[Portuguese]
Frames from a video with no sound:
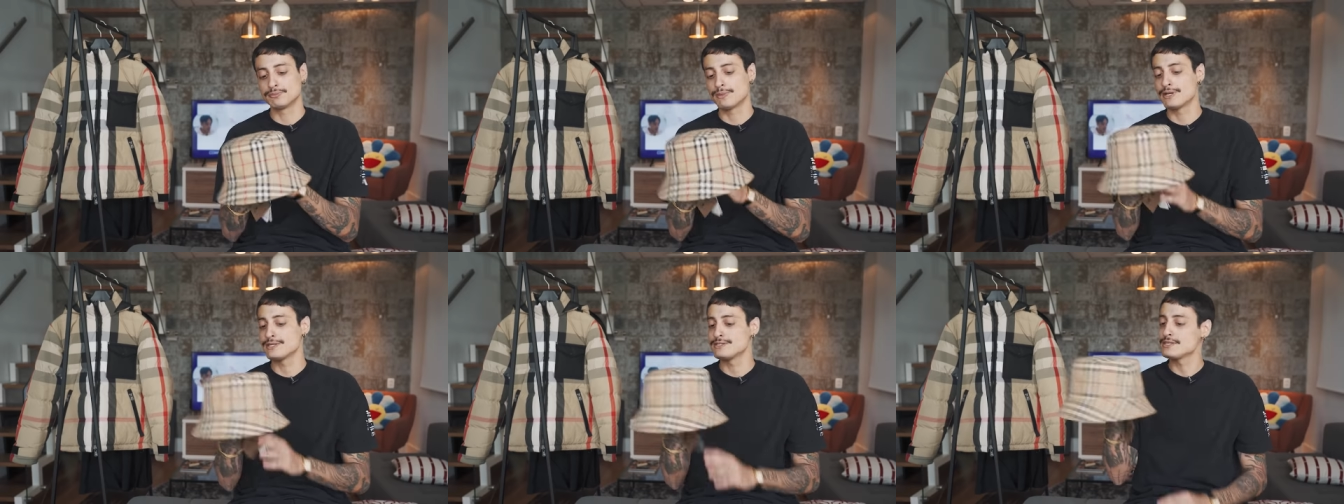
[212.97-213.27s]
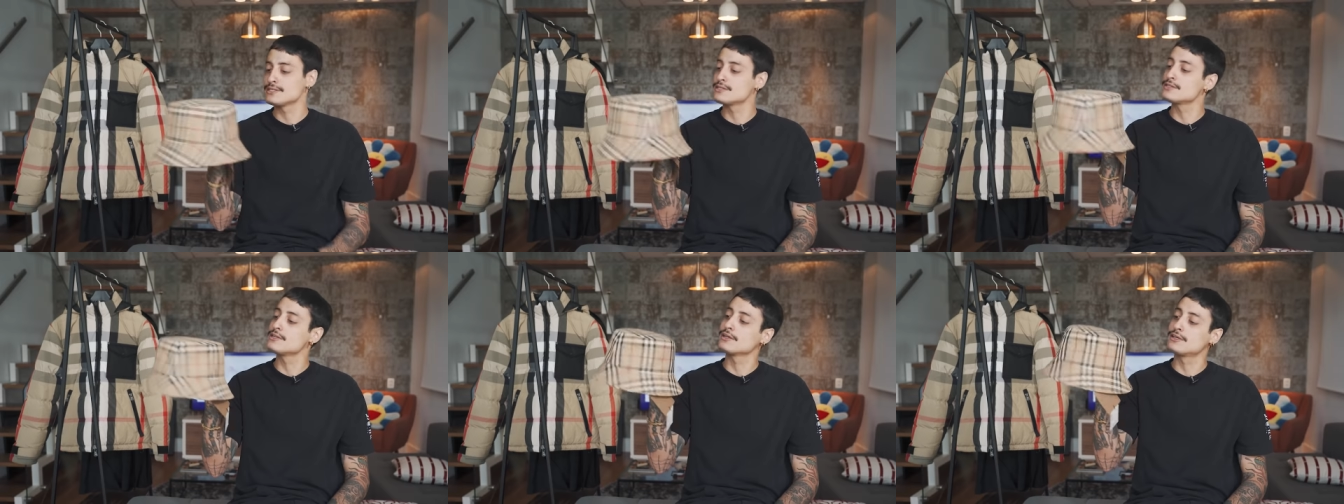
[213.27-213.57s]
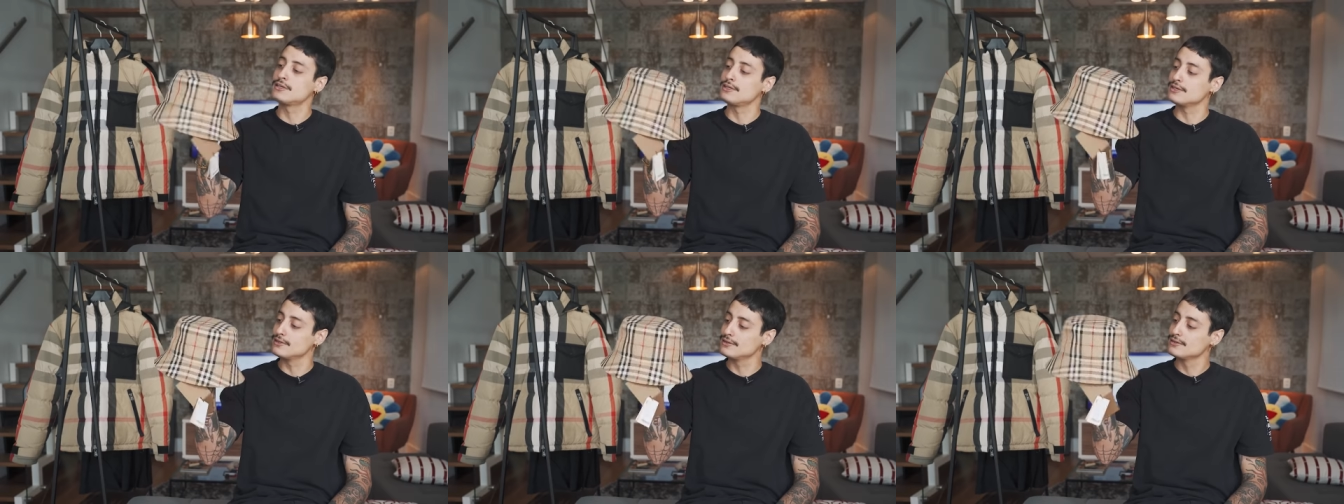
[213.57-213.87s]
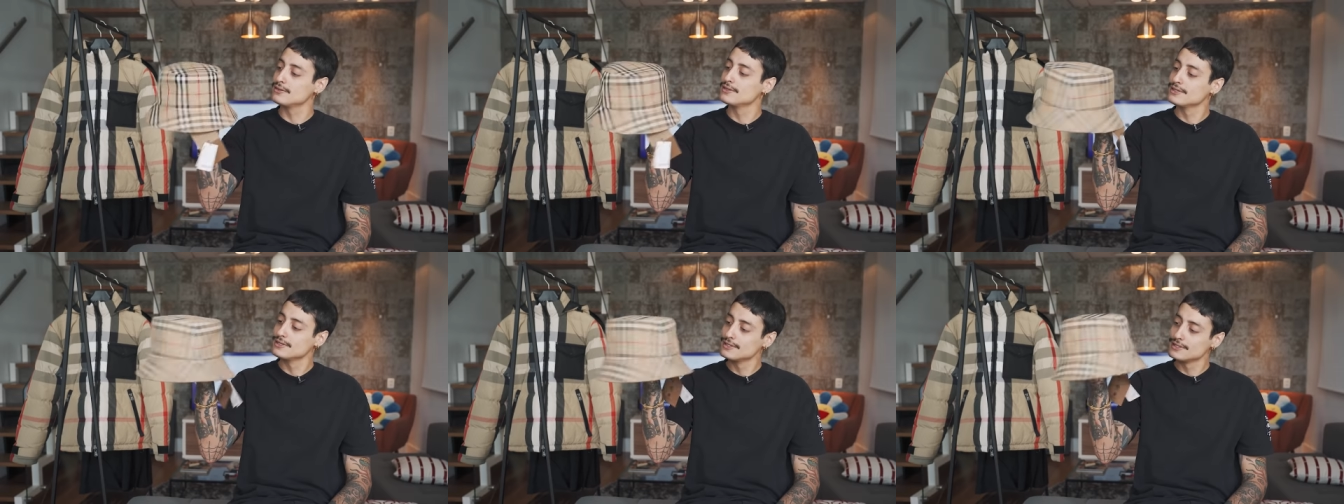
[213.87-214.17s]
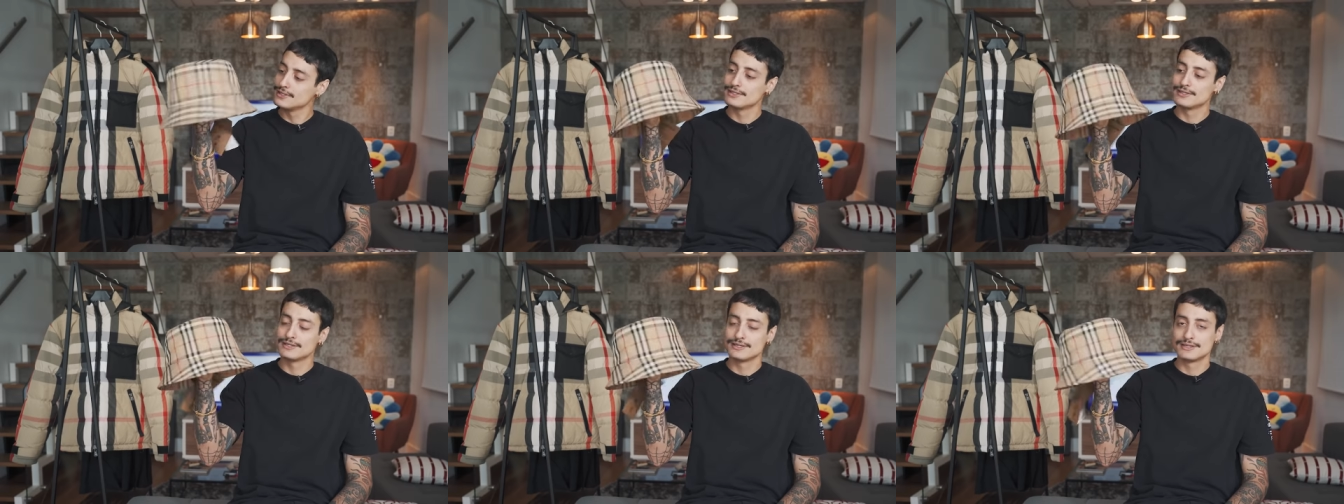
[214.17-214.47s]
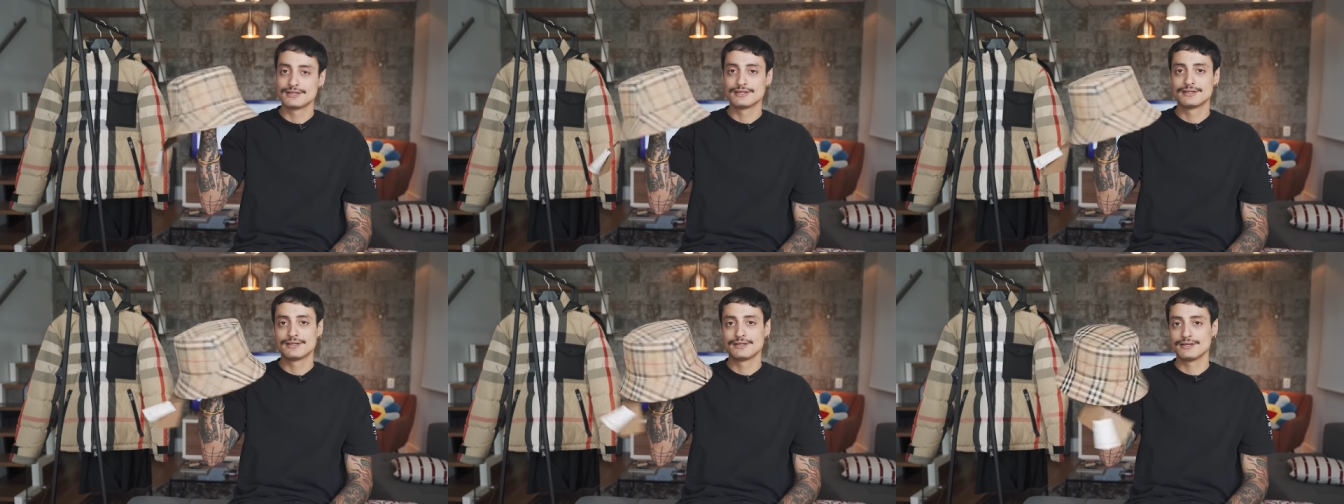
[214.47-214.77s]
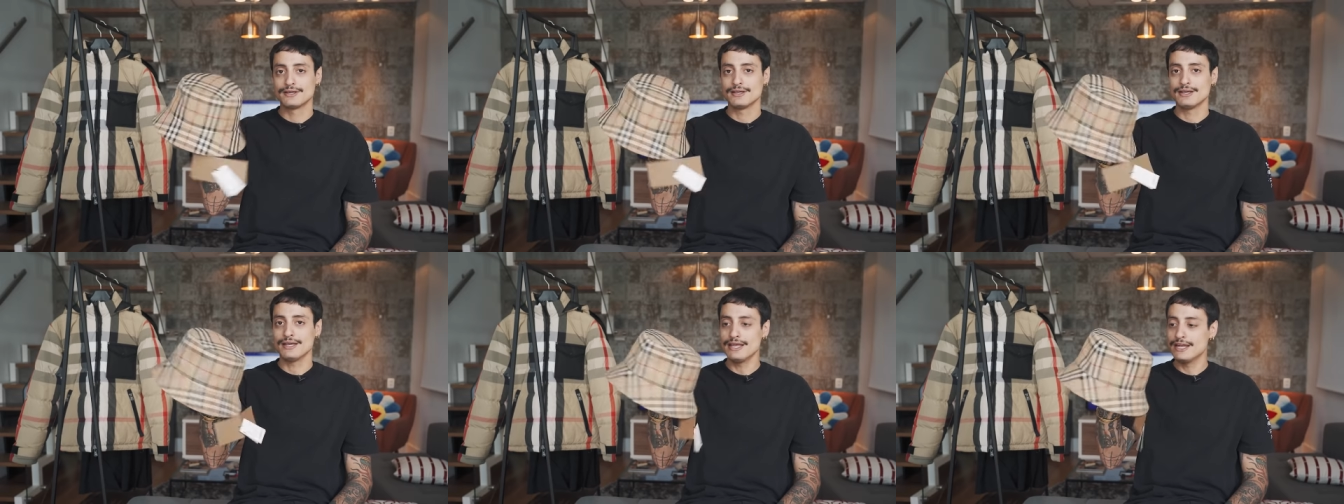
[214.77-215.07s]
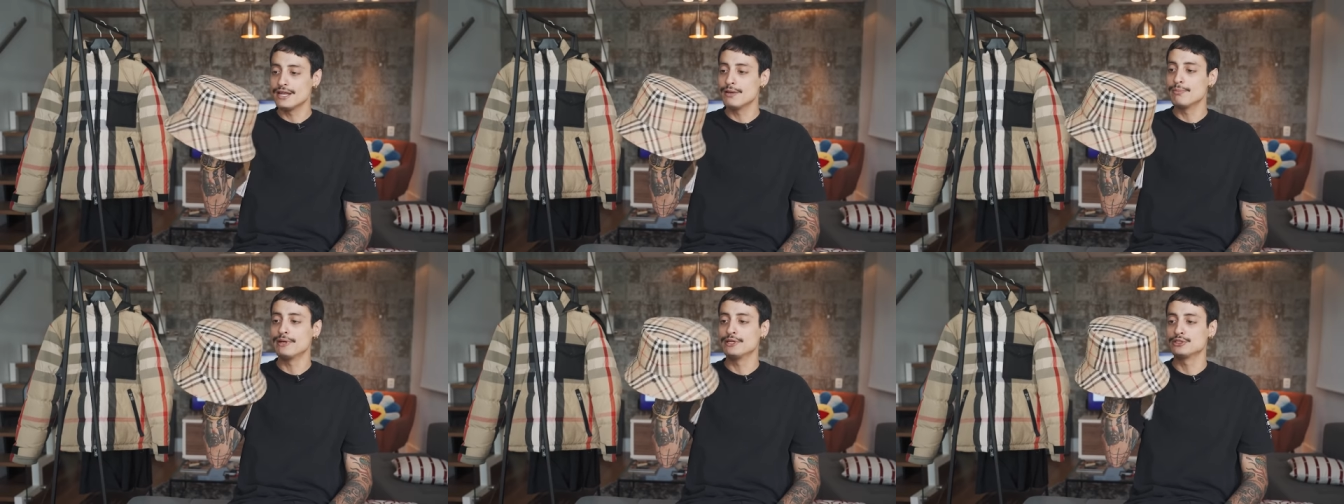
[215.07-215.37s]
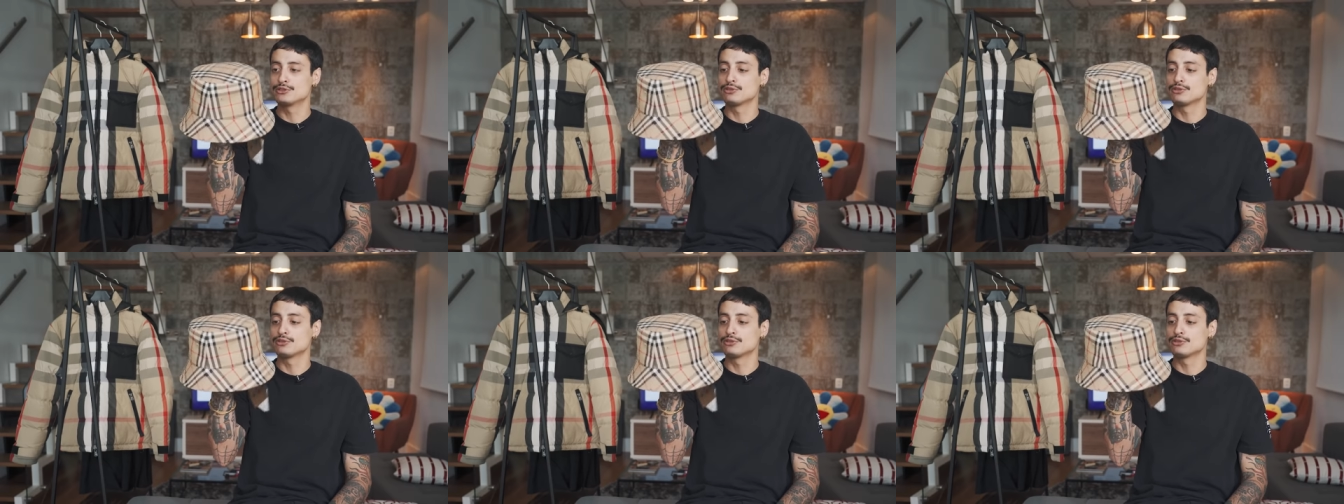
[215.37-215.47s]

Mas esse daqui, ele é bem